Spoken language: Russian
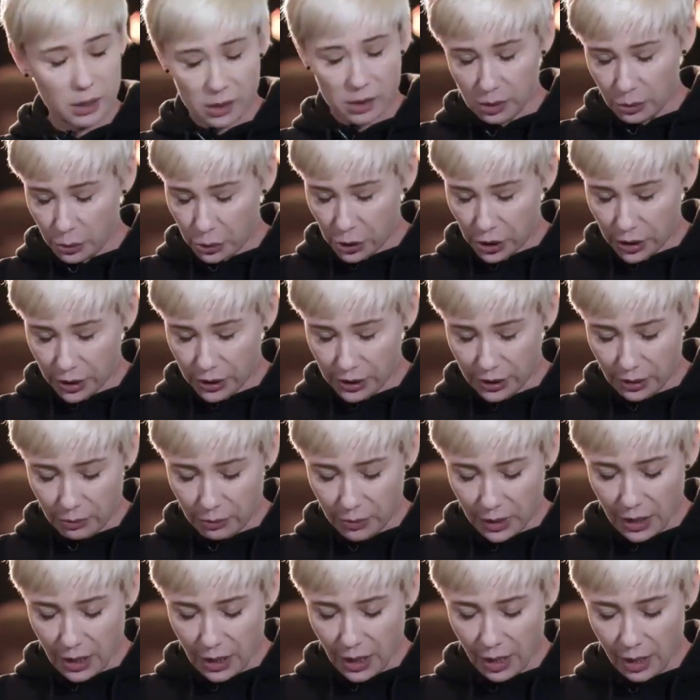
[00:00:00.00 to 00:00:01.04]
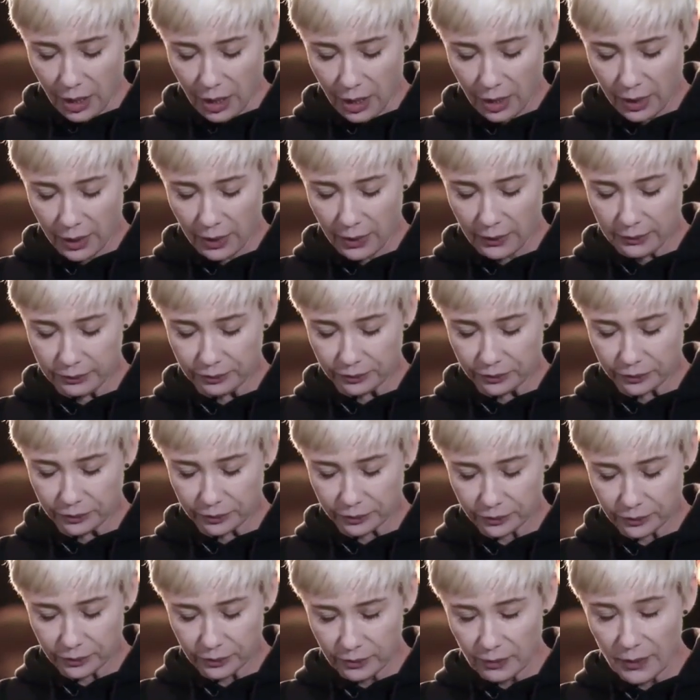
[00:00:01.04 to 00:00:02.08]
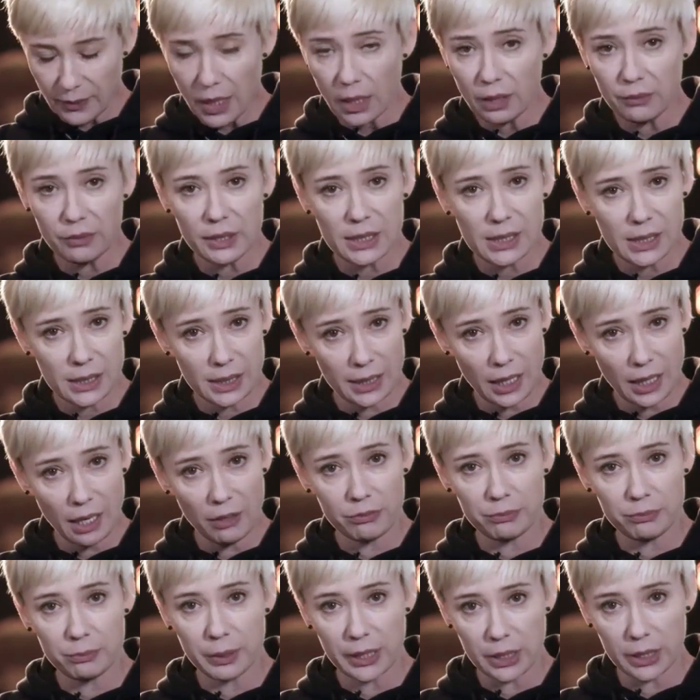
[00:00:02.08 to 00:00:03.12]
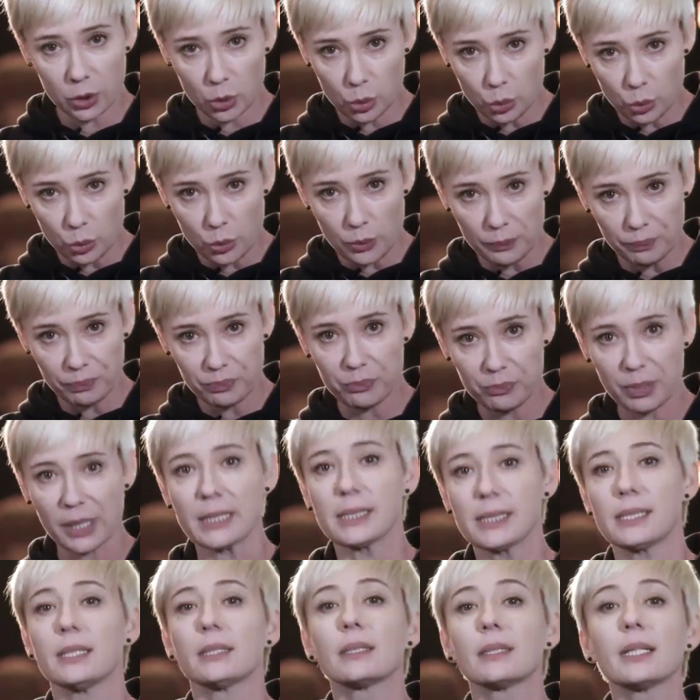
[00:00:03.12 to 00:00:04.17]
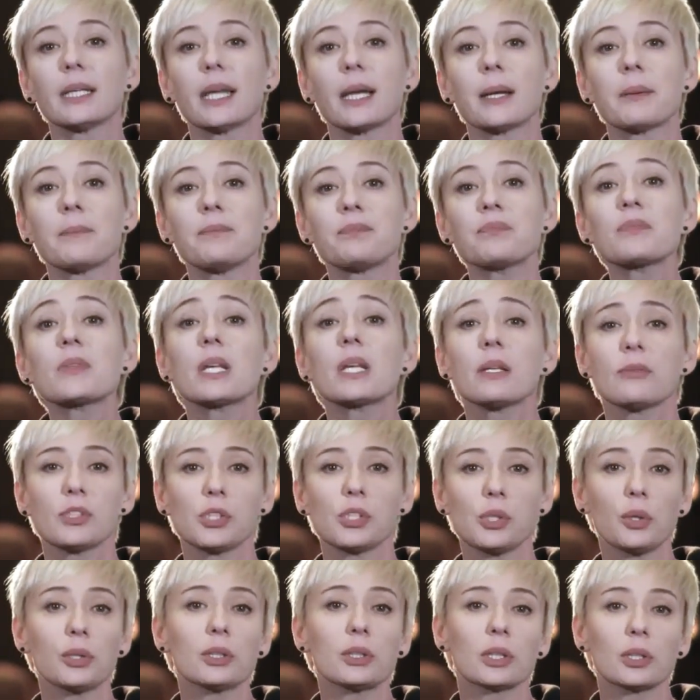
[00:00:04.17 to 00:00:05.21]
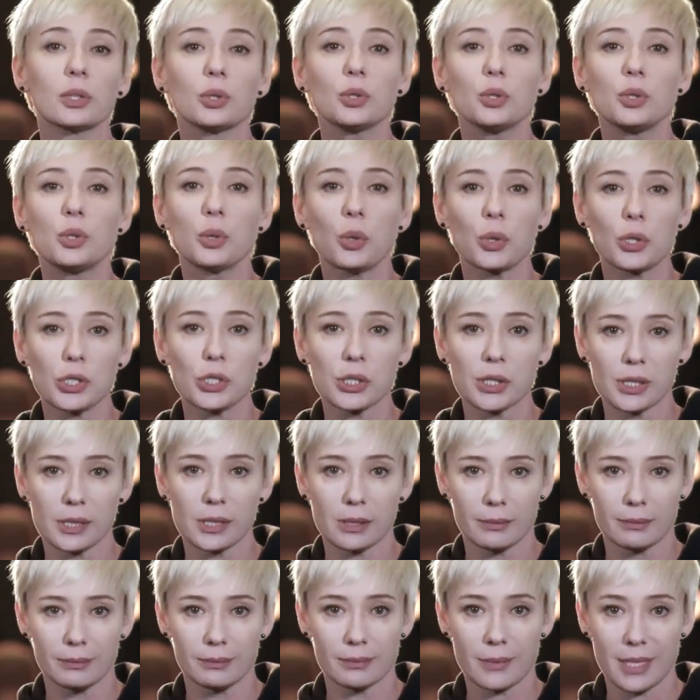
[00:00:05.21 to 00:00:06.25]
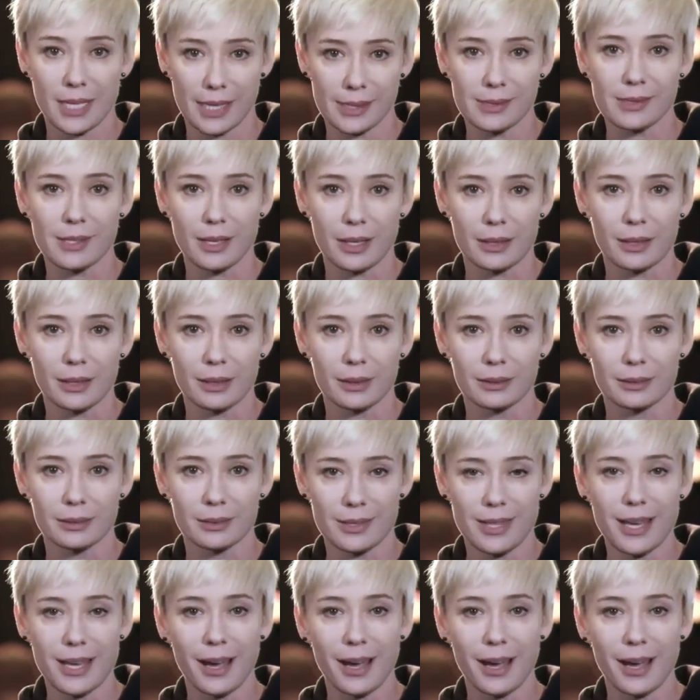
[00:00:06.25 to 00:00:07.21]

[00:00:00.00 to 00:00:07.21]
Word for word: Не слушайте меня, ведь я в бреду, просила я. Все это дождь наделал.